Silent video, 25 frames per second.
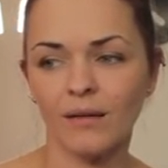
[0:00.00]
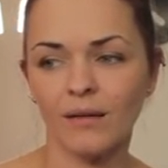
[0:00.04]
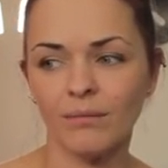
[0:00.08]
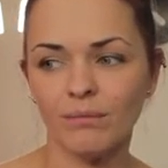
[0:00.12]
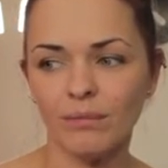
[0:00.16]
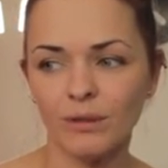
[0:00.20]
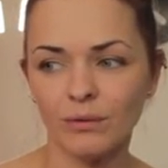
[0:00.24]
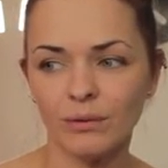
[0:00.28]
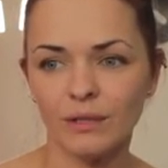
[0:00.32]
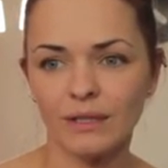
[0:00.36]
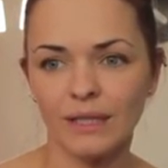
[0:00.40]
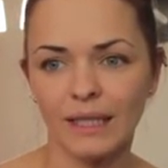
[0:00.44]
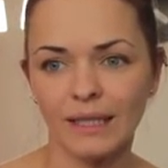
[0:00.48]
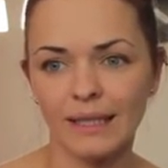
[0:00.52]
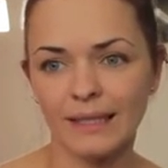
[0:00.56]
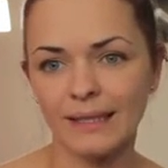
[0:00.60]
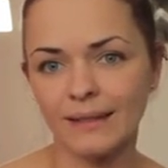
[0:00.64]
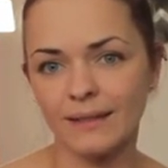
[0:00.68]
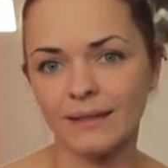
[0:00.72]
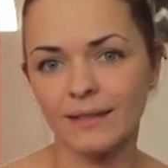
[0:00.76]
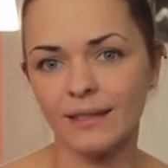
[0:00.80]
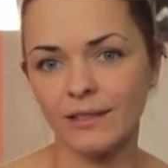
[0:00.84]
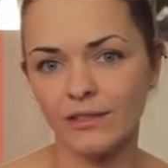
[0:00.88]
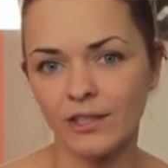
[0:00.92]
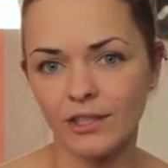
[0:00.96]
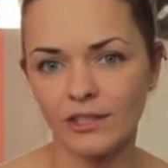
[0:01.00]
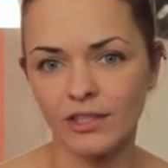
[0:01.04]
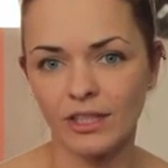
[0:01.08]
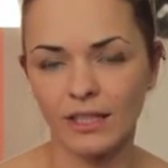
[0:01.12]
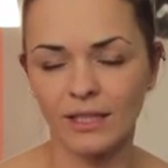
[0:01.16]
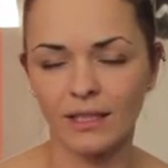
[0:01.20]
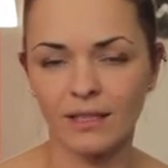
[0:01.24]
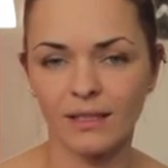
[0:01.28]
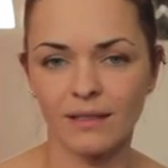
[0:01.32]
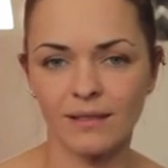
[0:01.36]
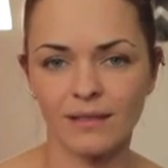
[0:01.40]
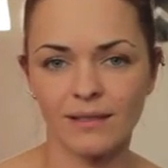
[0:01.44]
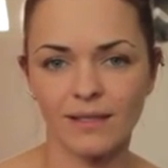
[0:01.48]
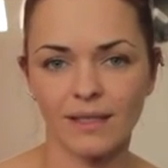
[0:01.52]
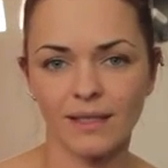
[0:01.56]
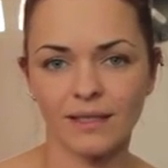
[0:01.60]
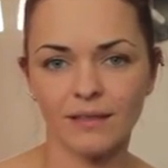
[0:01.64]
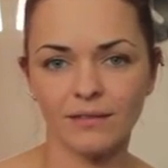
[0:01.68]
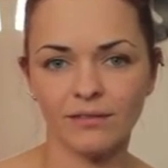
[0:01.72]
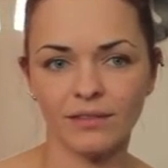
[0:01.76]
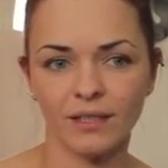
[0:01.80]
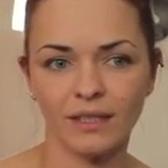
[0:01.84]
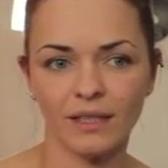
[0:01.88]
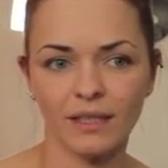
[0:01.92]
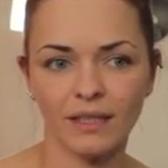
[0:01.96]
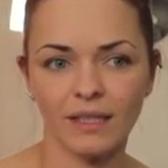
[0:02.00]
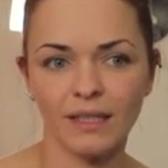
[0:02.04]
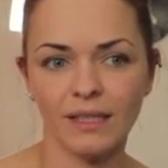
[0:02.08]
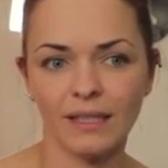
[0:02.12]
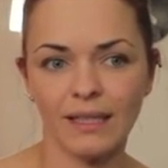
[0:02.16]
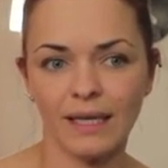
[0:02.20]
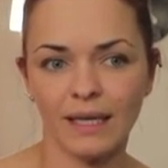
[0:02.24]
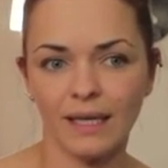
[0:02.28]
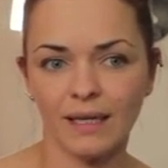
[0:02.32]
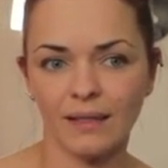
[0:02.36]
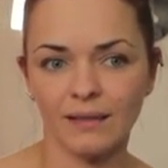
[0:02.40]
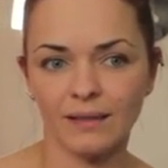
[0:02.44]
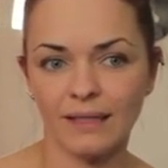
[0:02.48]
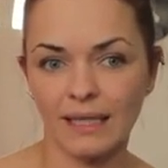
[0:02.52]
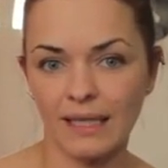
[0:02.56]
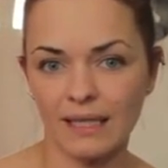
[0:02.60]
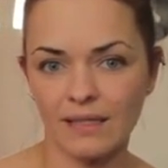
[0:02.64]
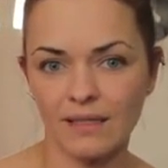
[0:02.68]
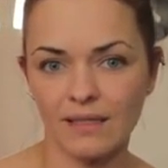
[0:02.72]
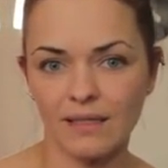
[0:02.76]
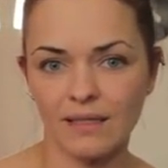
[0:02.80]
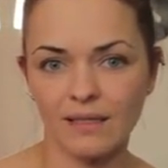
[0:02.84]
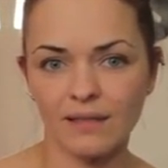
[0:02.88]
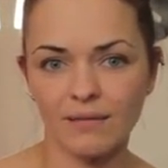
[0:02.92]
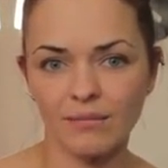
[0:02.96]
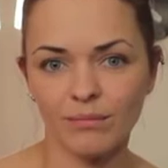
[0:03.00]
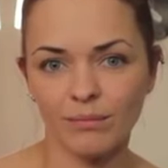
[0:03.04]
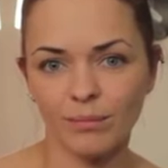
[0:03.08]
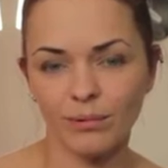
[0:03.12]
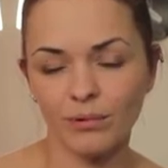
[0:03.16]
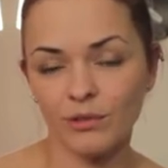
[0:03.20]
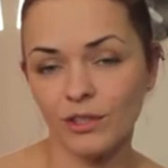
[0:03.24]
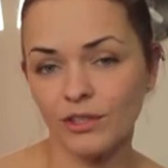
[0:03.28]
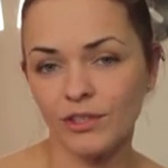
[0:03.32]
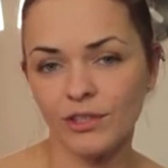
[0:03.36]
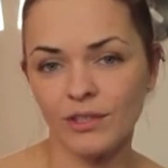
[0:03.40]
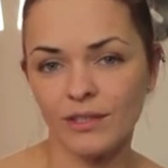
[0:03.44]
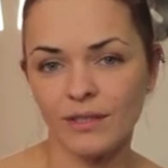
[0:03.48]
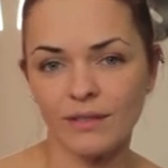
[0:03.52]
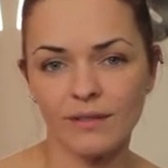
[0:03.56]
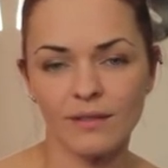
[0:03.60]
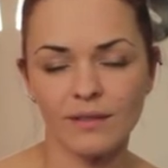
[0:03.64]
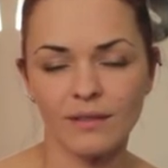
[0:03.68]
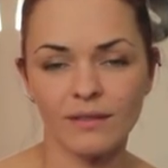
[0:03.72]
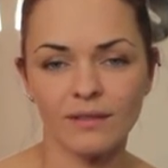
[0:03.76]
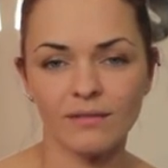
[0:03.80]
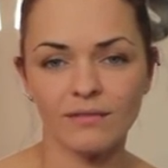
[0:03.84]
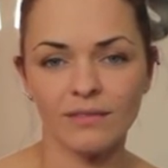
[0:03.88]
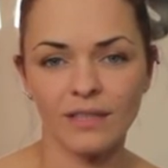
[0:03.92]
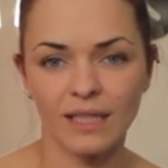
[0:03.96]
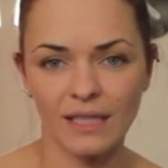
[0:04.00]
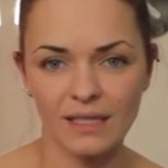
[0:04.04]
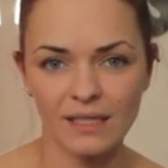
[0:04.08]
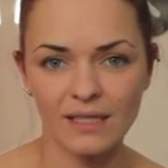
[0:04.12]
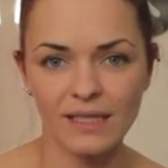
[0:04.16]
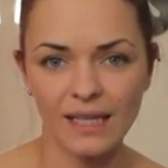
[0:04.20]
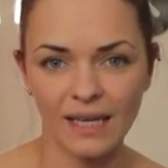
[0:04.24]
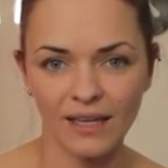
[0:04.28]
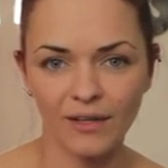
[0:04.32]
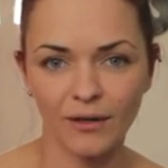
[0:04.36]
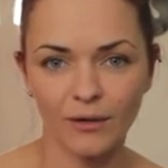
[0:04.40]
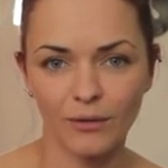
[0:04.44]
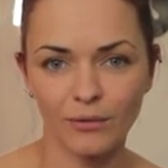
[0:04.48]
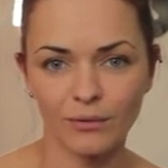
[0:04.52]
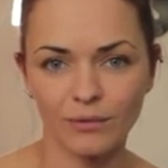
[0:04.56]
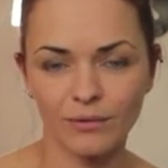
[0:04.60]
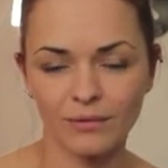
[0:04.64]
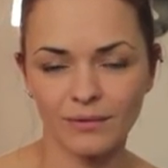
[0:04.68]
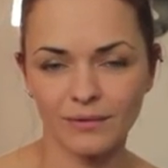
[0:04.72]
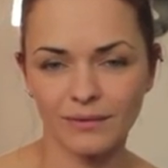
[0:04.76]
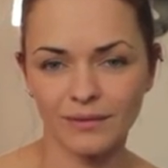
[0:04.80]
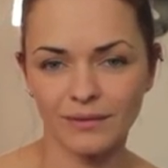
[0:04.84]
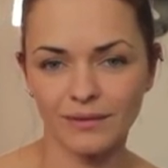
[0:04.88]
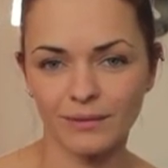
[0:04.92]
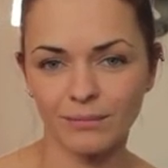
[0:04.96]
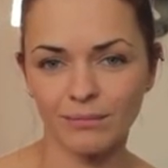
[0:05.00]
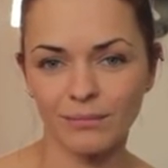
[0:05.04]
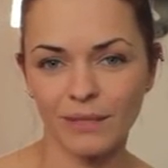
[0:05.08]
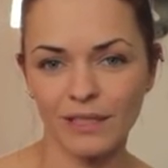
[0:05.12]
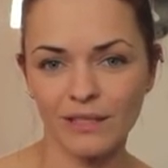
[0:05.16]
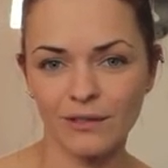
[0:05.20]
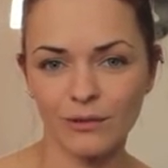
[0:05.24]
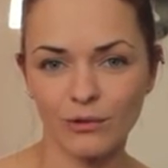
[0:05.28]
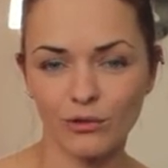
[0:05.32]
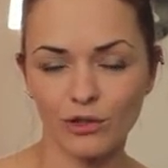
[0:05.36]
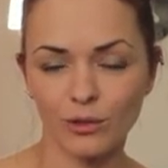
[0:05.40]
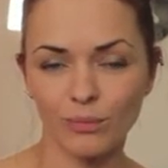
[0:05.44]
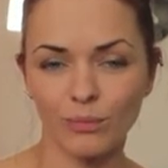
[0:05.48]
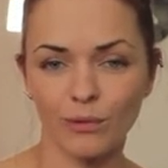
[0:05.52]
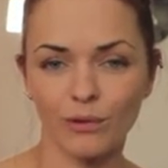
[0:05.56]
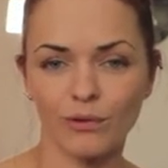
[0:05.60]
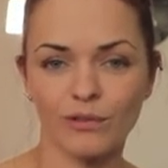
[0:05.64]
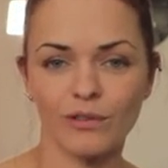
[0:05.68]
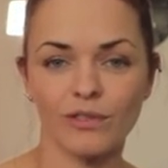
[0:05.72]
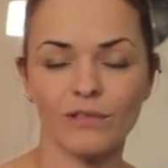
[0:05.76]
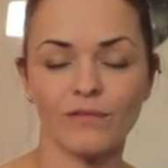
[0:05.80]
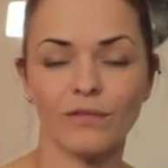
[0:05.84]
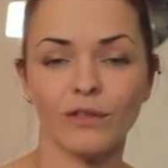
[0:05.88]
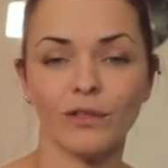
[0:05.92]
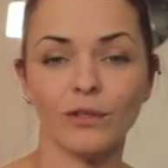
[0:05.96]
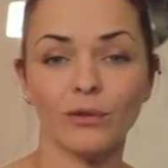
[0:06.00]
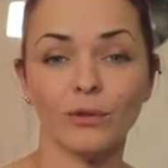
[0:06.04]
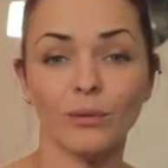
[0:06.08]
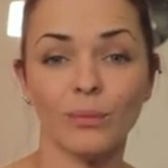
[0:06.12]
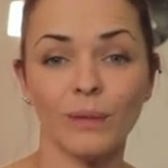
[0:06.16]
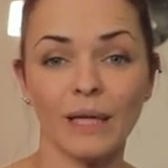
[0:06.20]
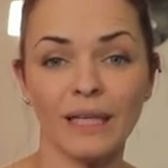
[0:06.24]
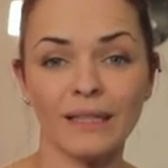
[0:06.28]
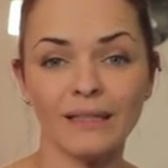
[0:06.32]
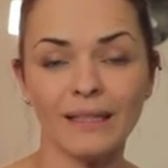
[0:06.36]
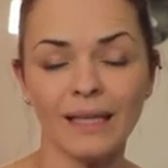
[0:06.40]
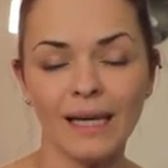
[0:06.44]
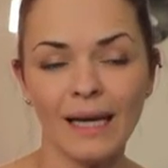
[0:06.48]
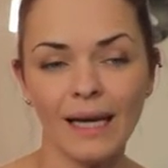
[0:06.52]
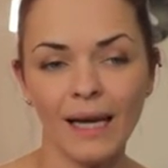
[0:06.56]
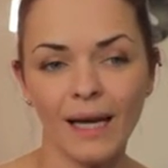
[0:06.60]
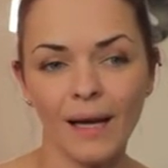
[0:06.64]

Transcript: były na innych dzieciach zaledwie kilka razy, bo dzieci wyrastają bardzo szybko ze swoich ubrań.